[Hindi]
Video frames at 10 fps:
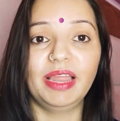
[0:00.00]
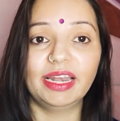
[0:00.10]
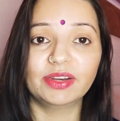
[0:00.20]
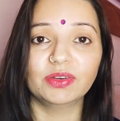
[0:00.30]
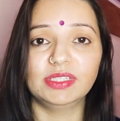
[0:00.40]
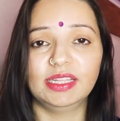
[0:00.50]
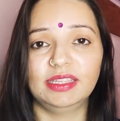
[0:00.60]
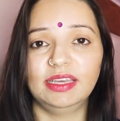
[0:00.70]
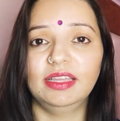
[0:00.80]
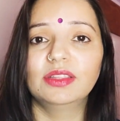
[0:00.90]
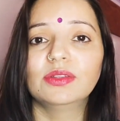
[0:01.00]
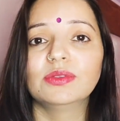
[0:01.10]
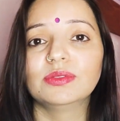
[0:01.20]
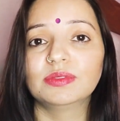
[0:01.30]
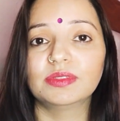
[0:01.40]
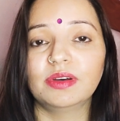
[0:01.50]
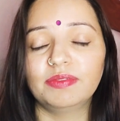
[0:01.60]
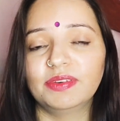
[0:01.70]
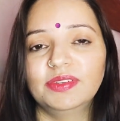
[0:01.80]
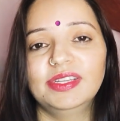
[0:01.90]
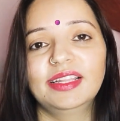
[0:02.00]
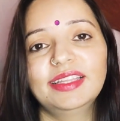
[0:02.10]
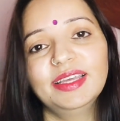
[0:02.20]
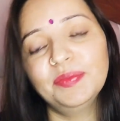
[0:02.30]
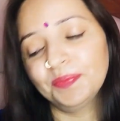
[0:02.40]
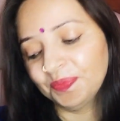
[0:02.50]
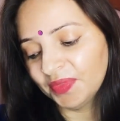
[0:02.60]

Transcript: मेल्ट हो जाता है तो सॉफ्ट हो जाता है